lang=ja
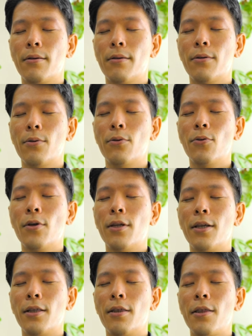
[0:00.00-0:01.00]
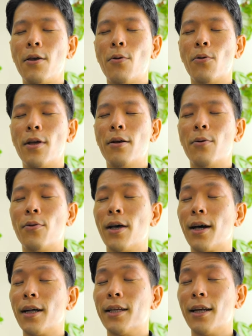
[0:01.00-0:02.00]
その時に手をね、お
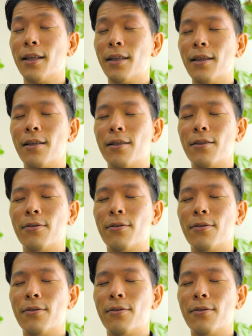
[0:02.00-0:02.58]
腹に当てて、